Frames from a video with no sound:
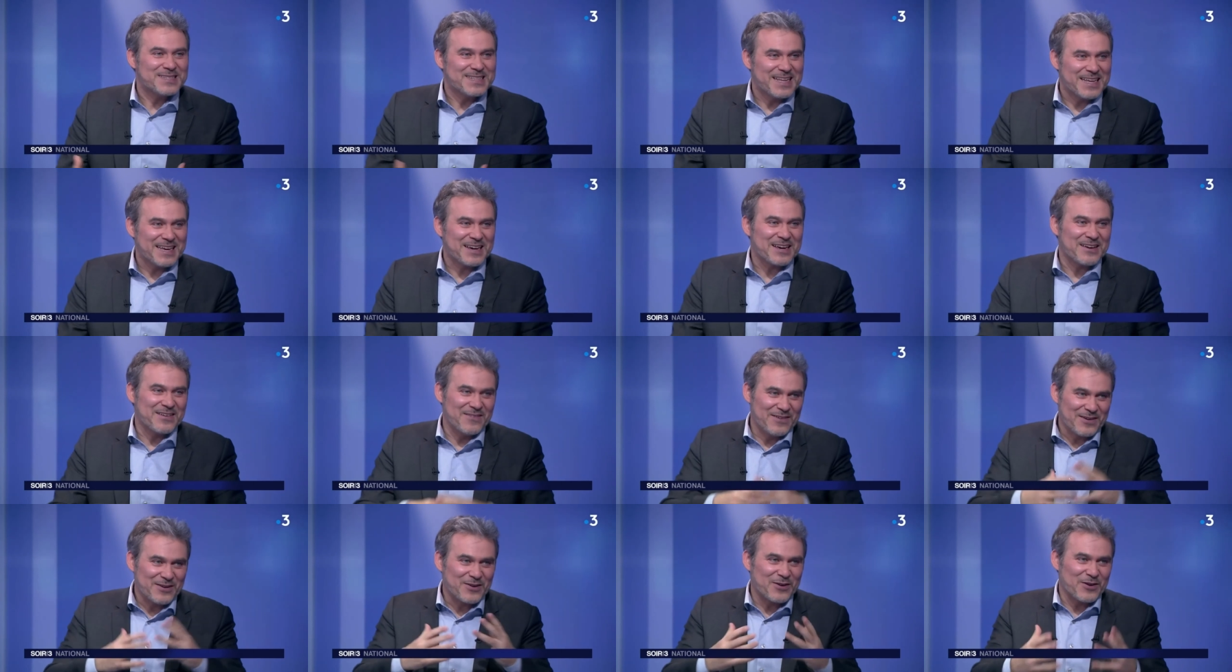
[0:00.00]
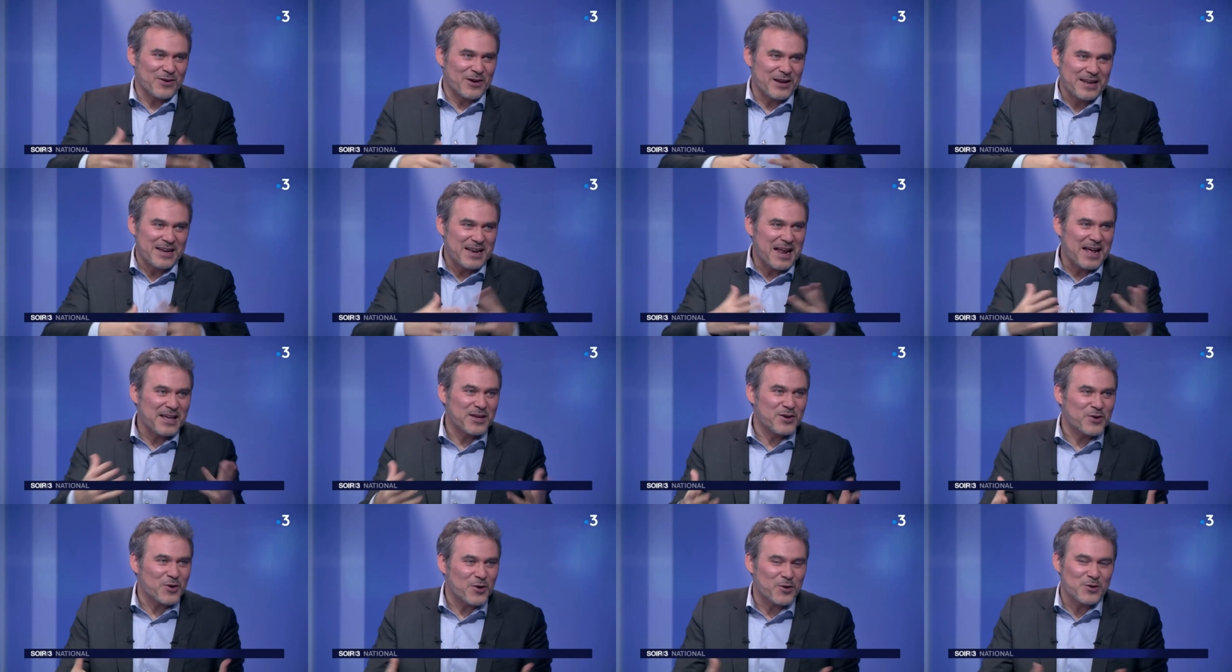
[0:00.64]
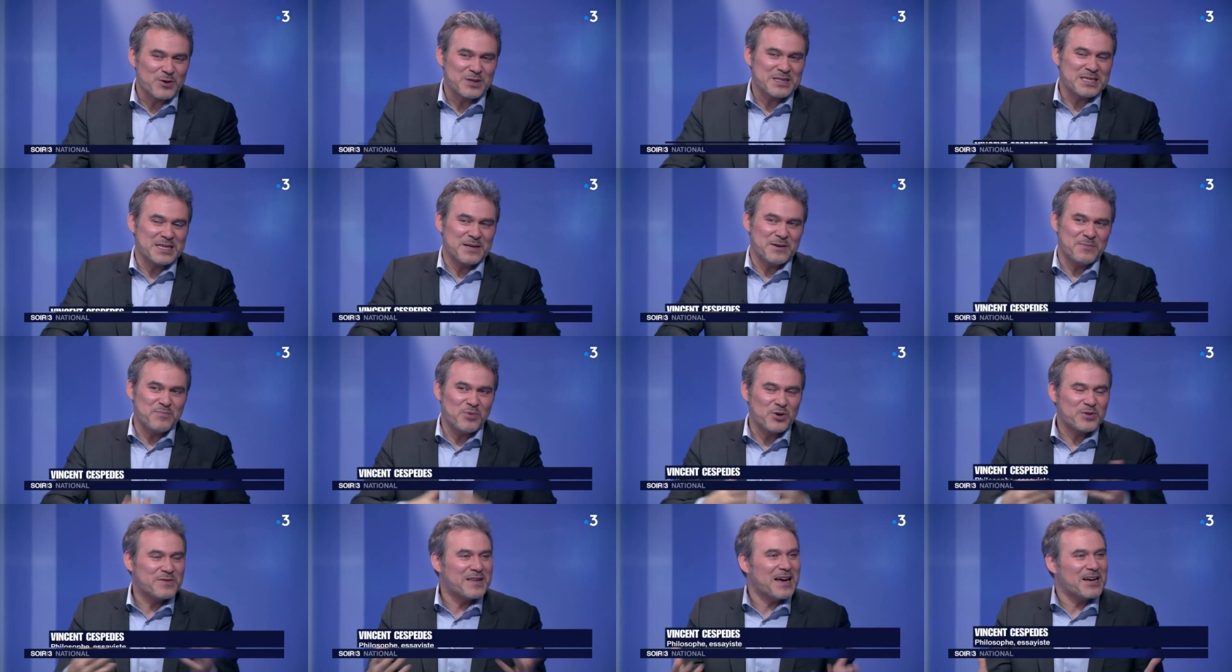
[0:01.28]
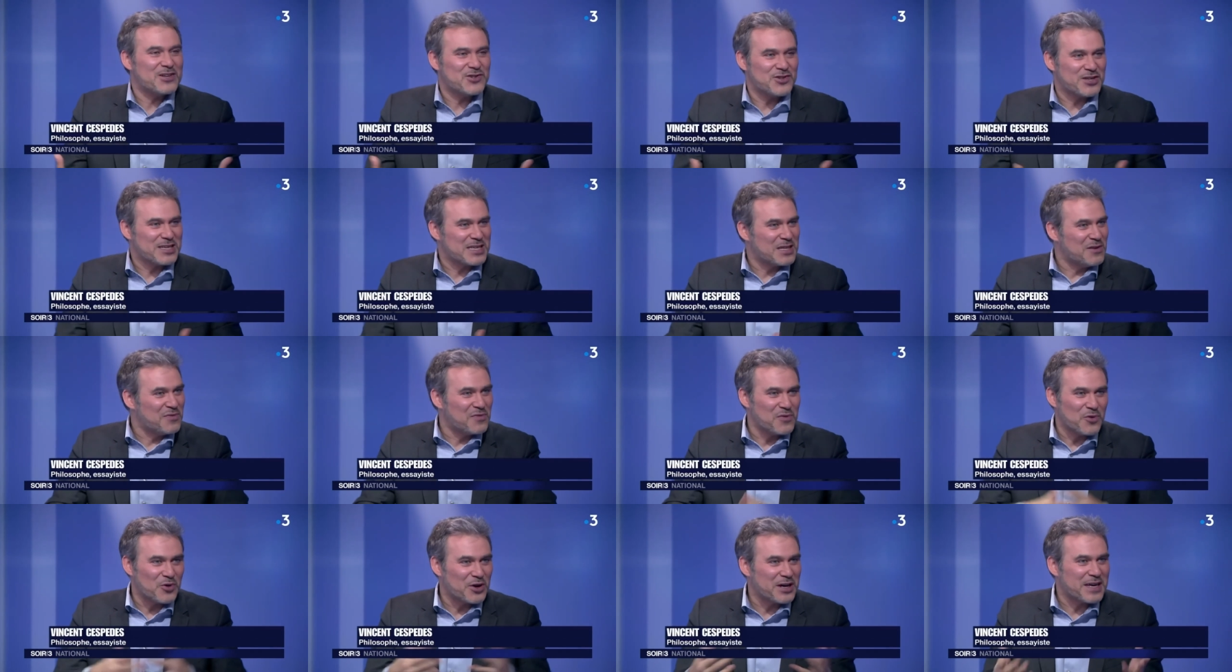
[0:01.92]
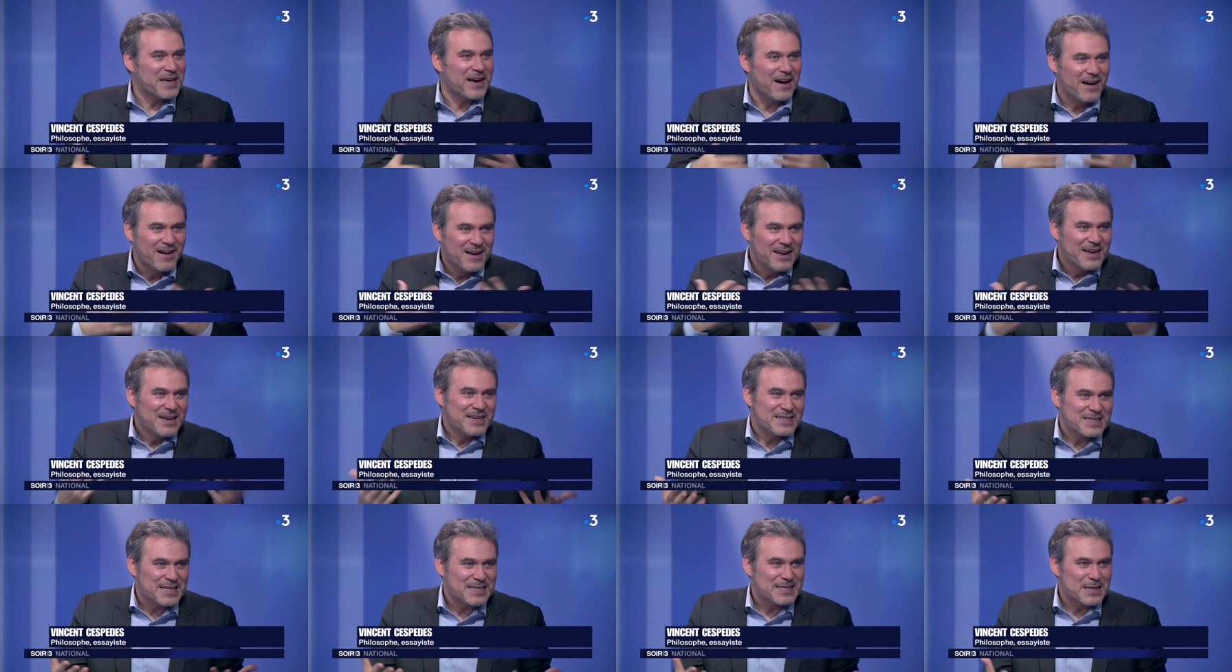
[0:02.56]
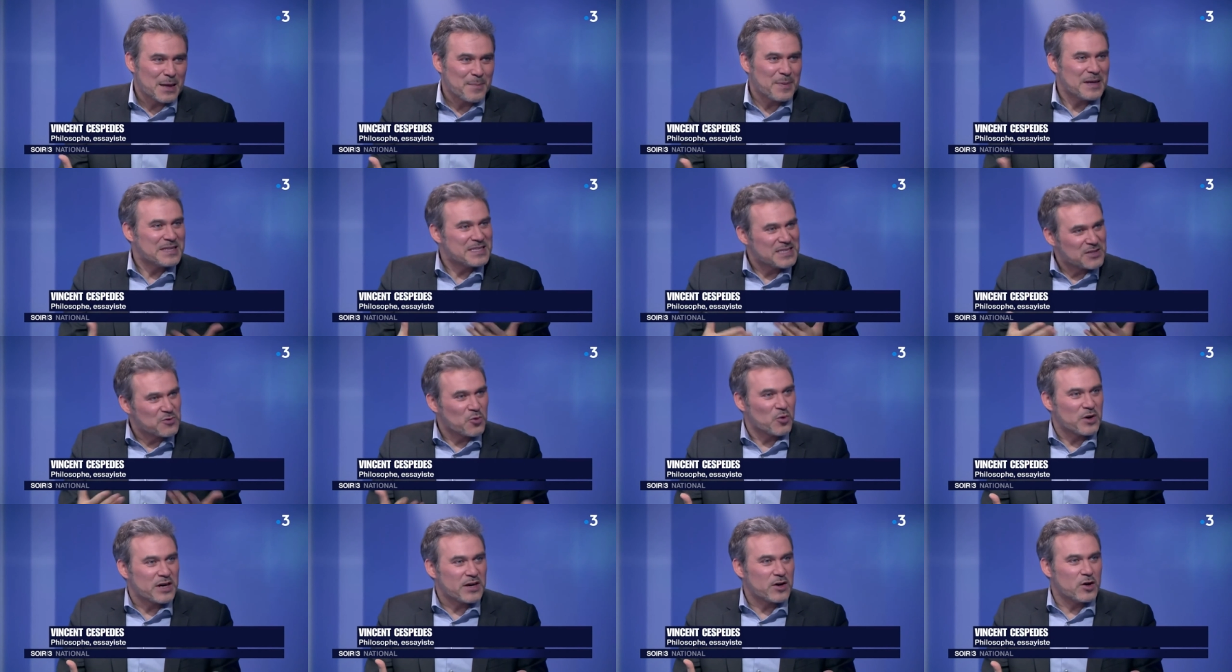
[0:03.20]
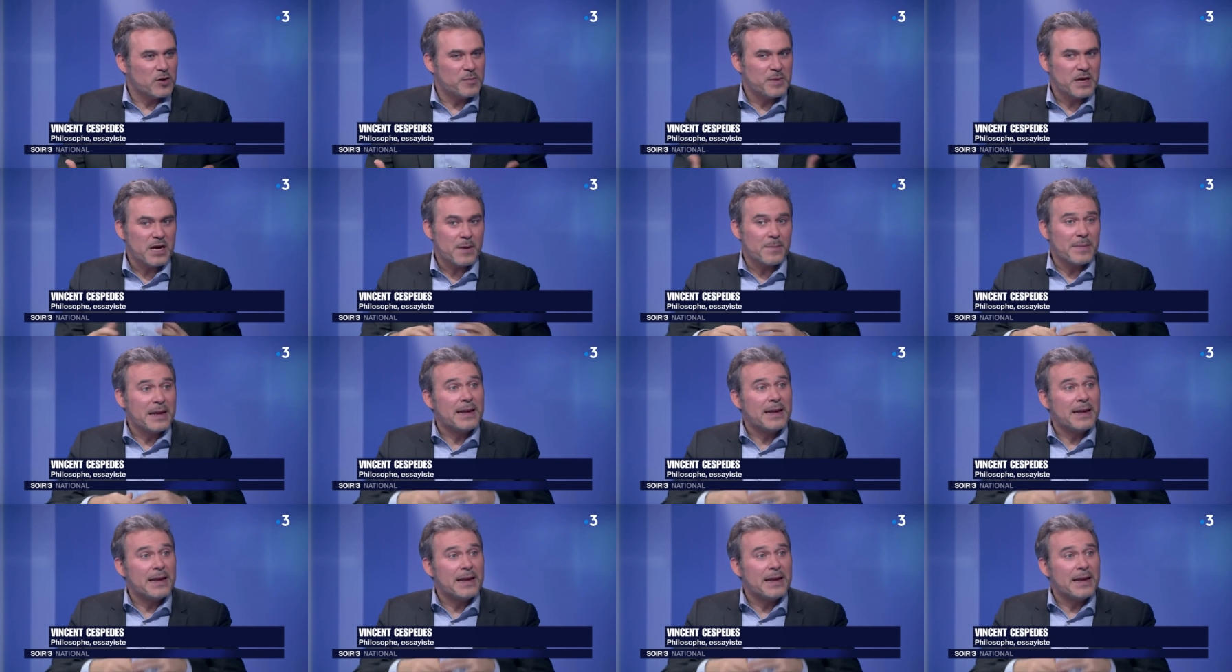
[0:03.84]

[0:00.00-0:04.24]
C'est-à-dire que les likes quand c'est potache et qu'il faut rire, c'est sympathique, on rigole bien.